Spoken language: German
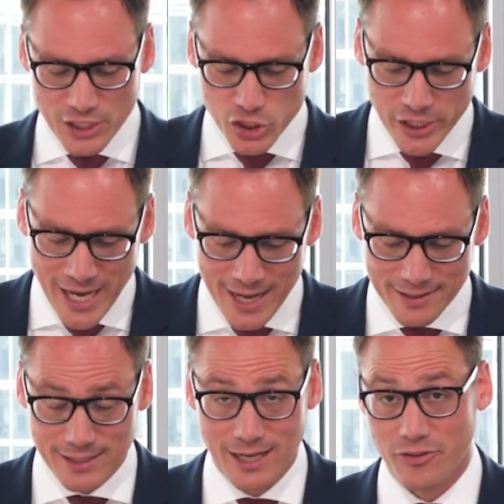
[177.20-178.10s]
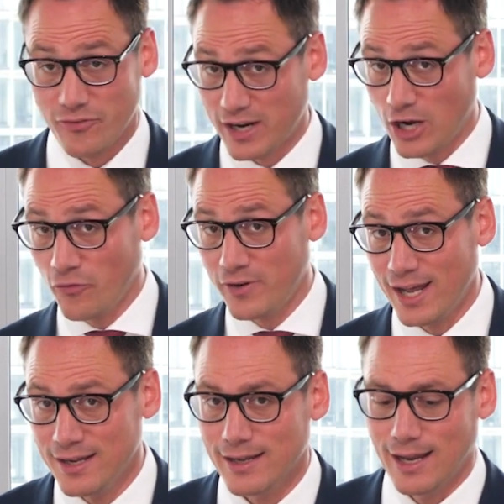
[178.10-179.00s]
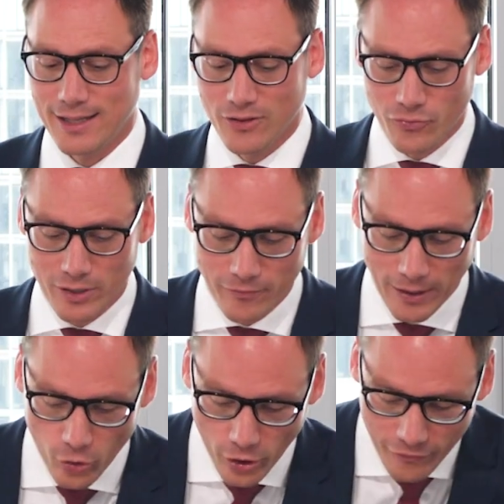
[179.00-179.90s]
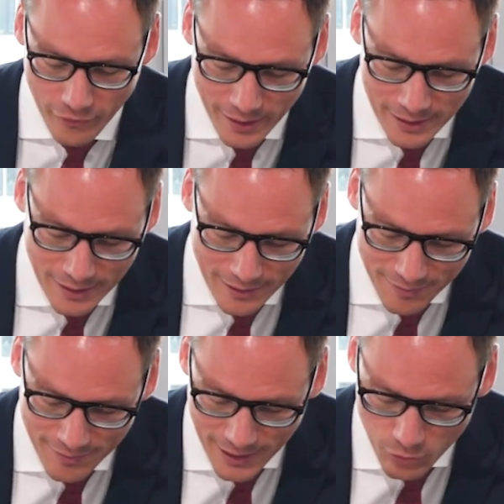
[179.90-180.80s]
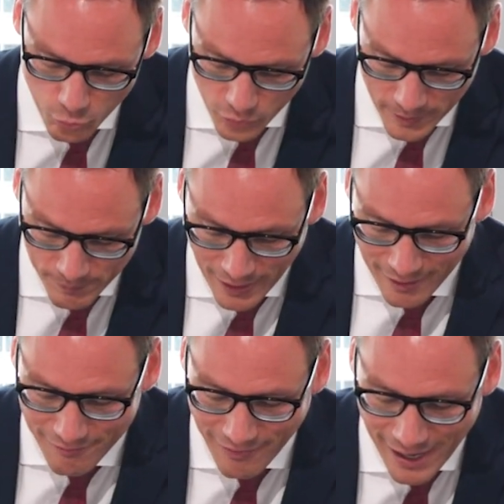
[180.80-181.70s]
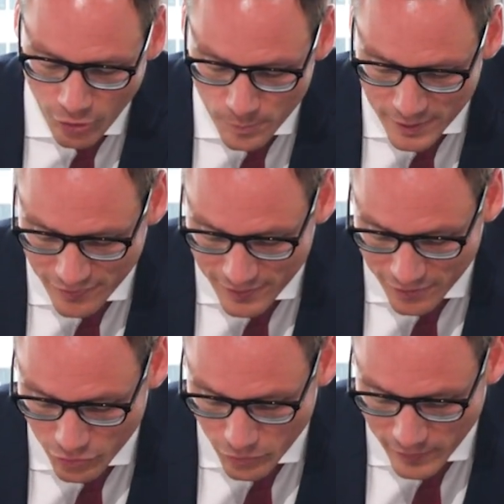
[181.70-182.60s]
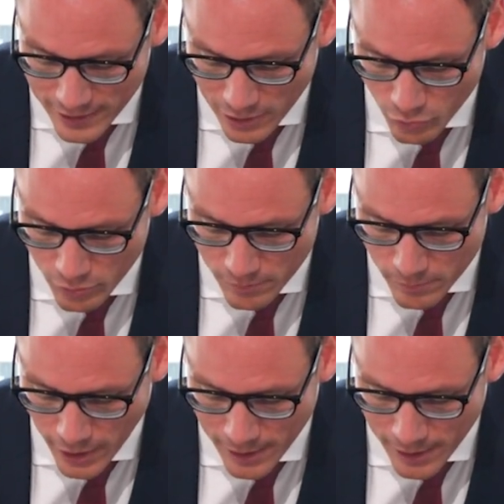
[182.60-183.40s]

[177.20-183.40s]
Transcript: der Share Deal, also Verkauf der Anteile, ist für den Verkäufer sehr gut. Warum ist das so? Wenn er nun